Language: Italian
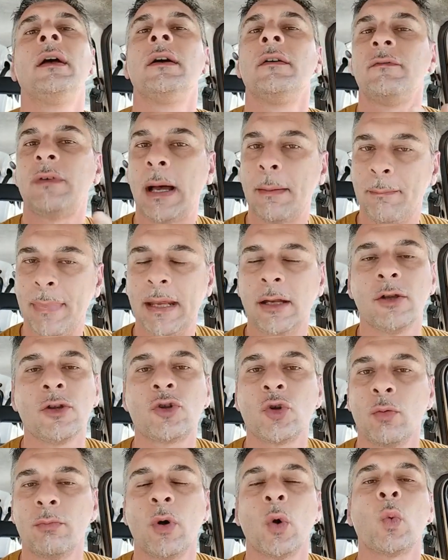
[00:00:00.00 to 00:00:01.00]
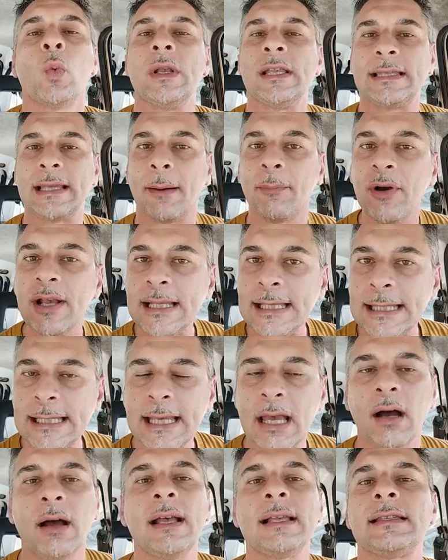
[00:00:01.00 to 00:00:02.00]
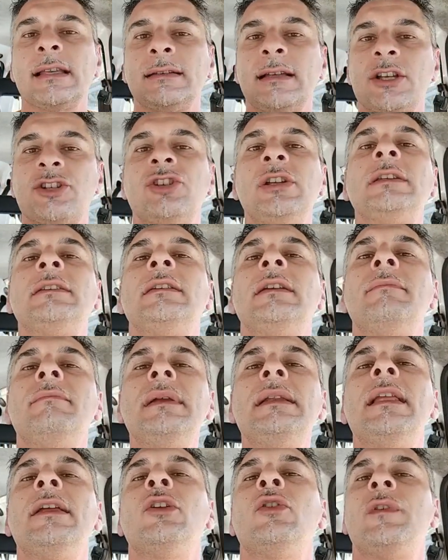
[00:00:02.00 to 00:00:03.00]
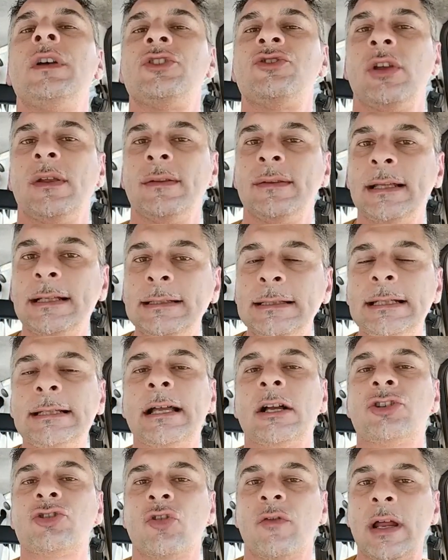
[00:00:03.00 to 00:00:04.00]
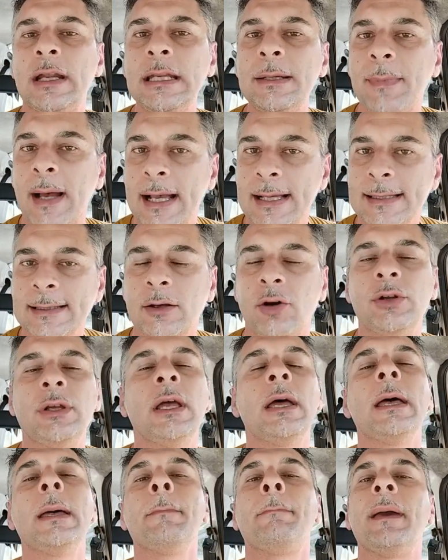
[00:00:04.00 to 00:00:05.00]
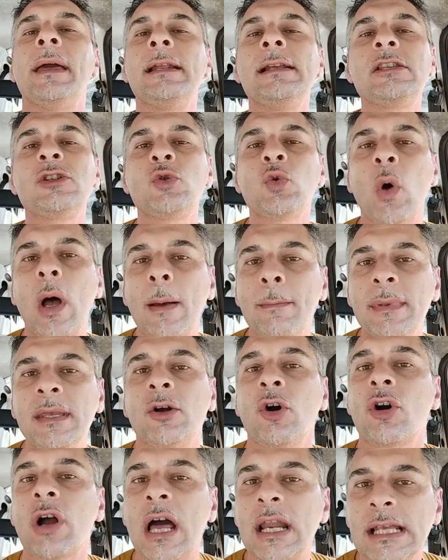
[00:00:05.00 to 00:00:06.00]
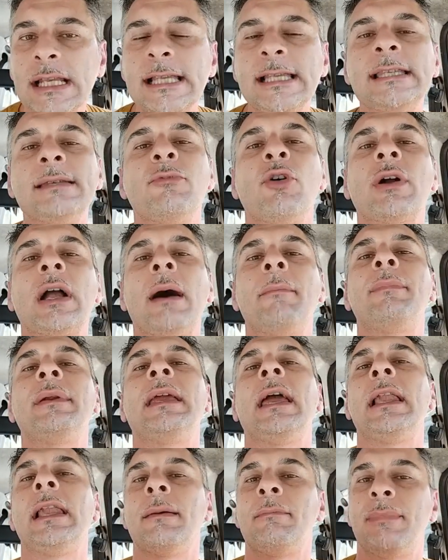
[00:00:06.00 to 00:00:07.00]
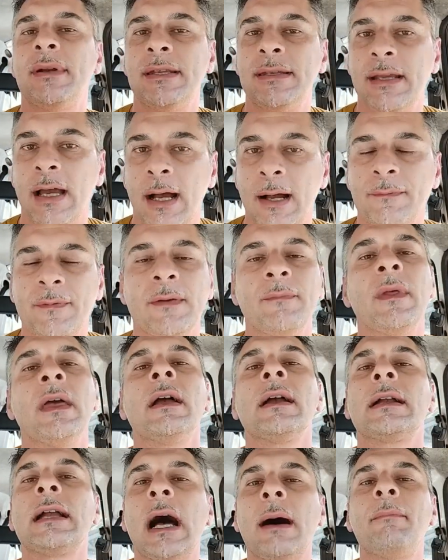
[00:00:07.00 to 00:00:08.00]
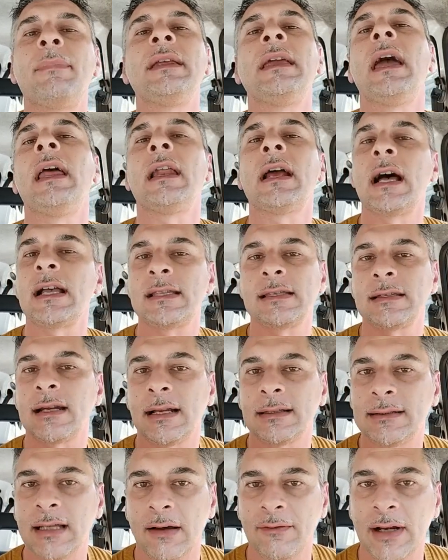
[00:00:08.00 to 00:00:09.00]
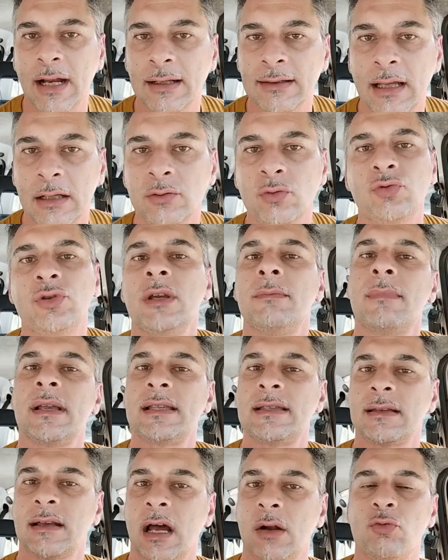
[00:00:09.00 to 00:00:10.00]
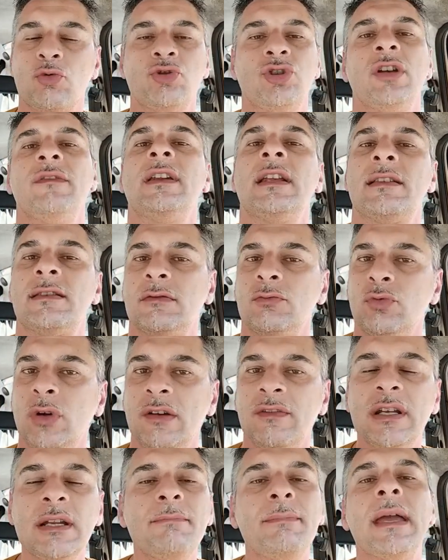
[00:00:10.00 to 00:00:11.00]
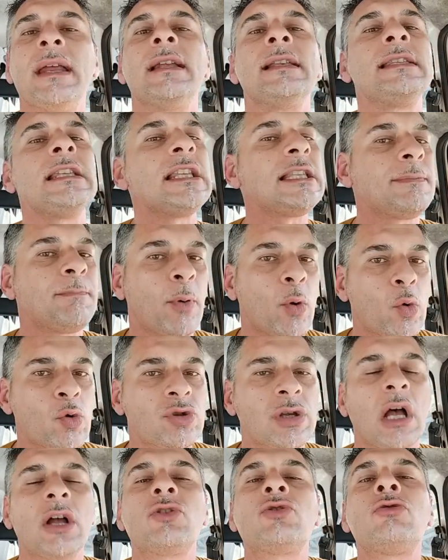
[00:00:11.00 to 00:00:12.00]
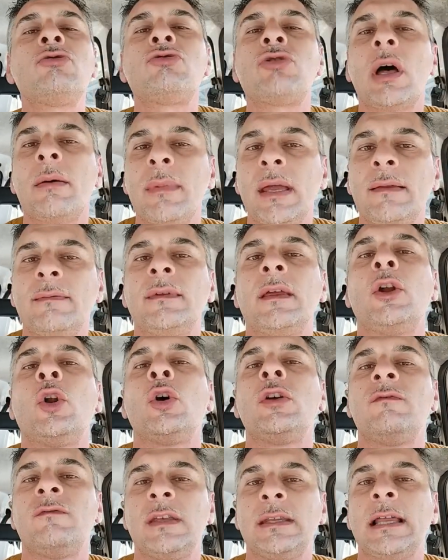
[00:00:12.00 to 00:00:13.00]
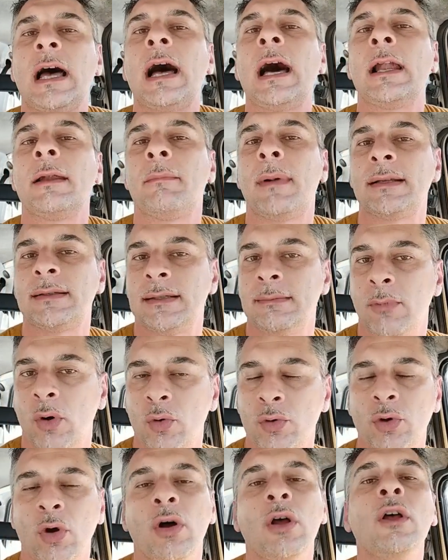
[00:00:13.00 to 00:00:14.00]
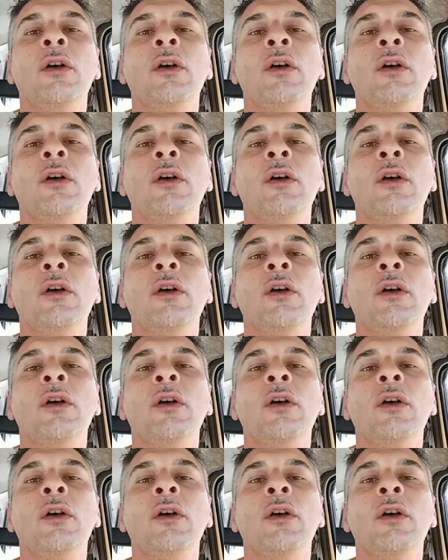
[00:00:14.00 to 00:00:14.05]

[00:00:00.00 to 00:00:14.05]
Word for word: Va bene, insomma, questa poesia è stata scritta nel 1903 da Giovanni Pascoli per il suo amico carissimo Gabriele Brignati. Gabriele, che si trattava da tanto tempo e si conoscevano e si volevano bene, si sposa, giustamente lo invita al matrimonio.